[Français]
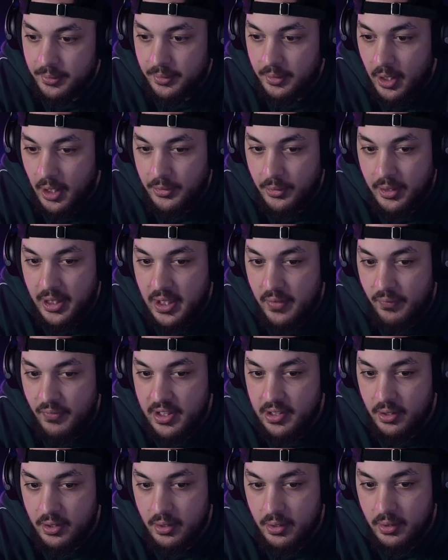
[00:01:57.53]
un truc qui vit
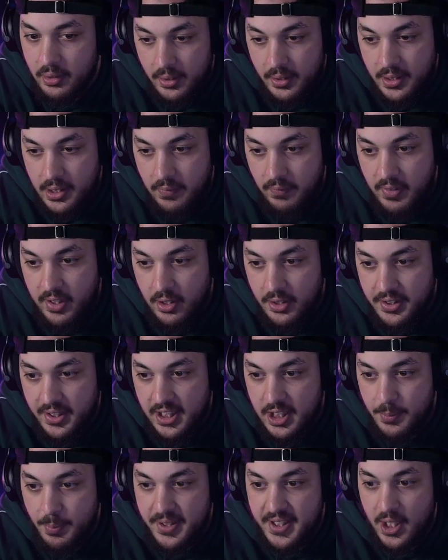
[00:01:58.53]
dans, qui vit dans une
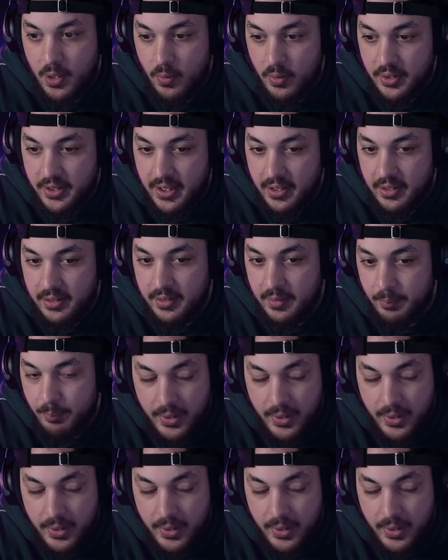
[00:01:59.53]
espèce d'aquarium.